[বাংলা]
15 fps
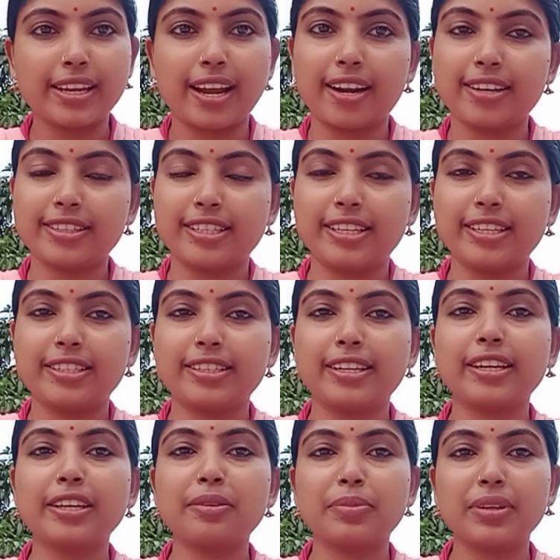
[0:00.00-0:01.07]
আর সে
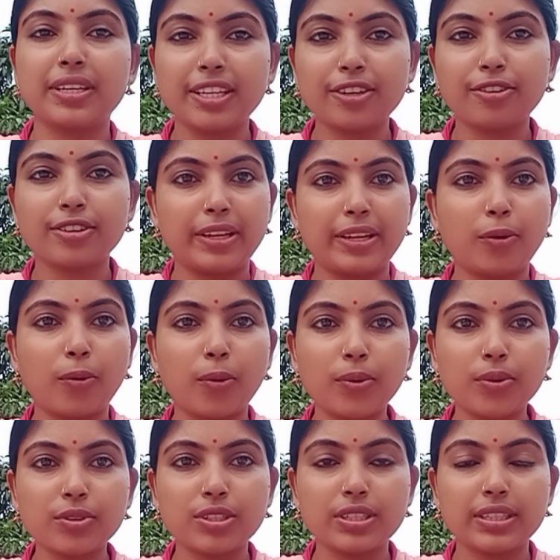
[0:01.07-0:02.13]
সেটাকে বিক্রি করতে মানে কোনো
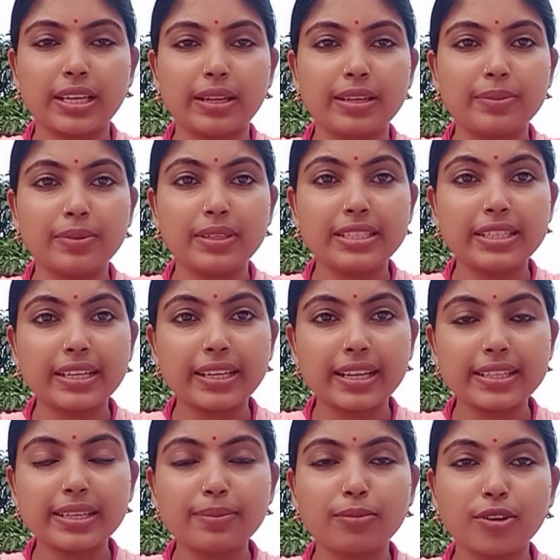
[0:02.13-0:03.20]
চিন্তা নেই নিজের
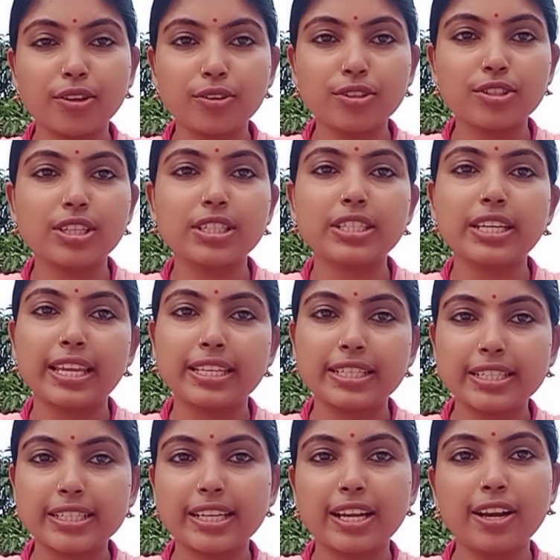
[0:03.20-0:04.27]
কাছে মনে হচ্ছে যে এই
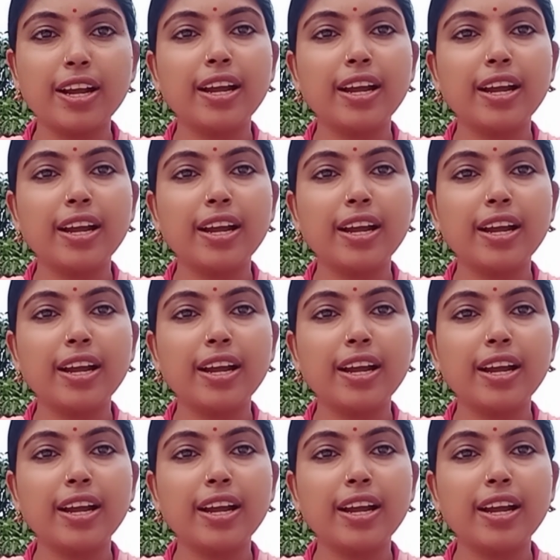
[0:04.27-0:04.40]
জিনিসটা